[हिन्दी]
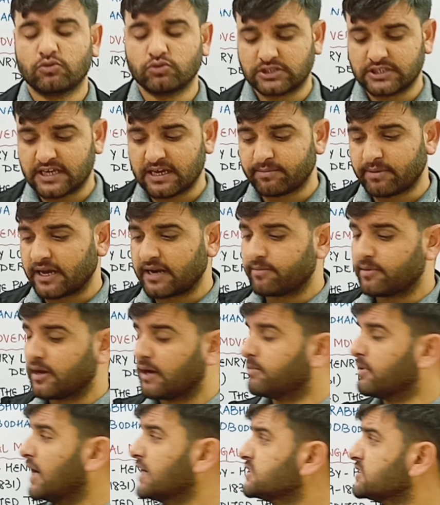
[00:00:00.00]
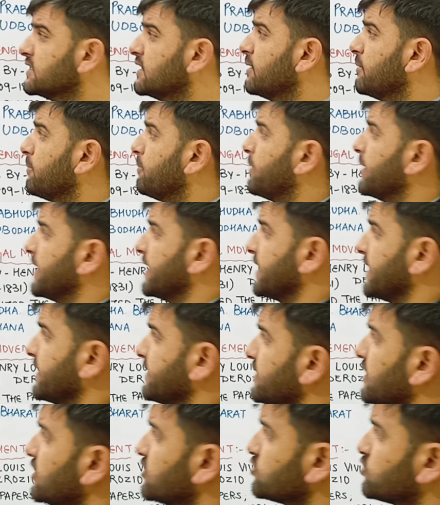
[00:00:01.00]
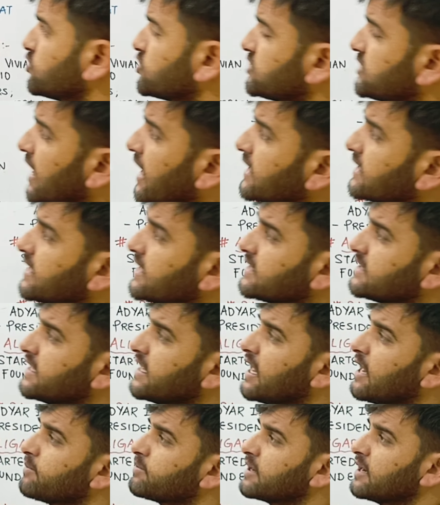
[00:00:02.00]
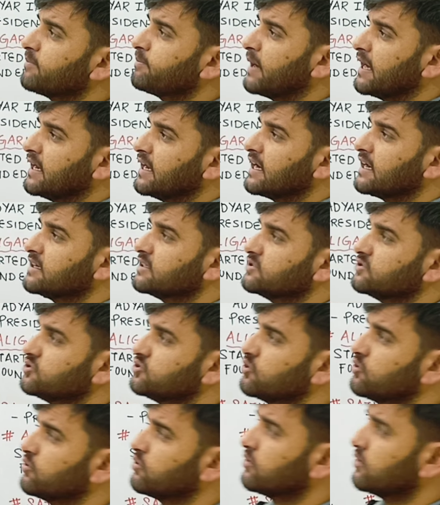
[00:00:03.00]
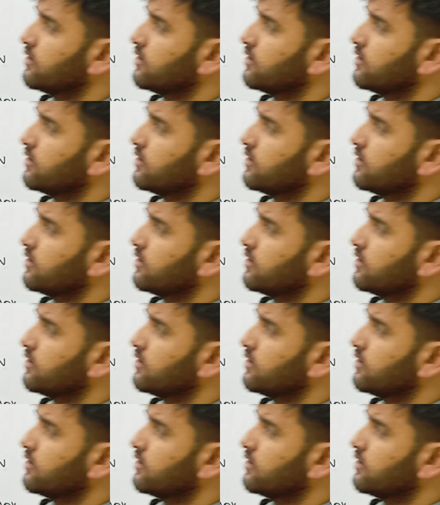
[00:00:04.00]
उसी के बारे में हम आज पढ़ेंगे सो so, स्टार्ट करते हैं आपका पहला जो